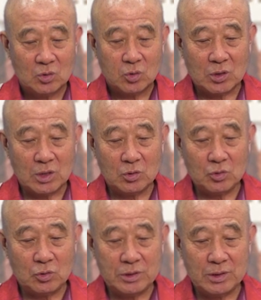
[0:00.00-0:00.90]
독일
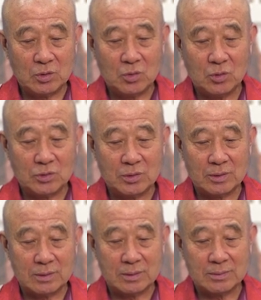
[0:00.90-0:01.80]
출신
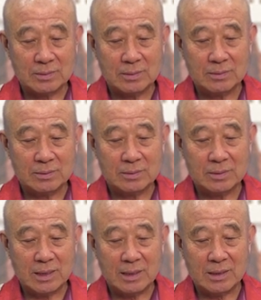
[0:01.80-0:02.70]
고승
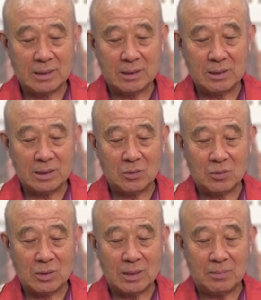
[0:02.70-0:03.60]
야나
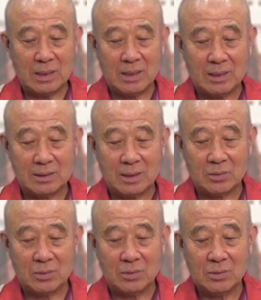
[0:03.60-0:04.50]
띠로카
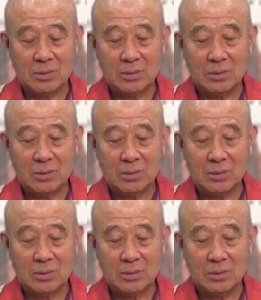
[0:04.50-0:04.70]
마하테로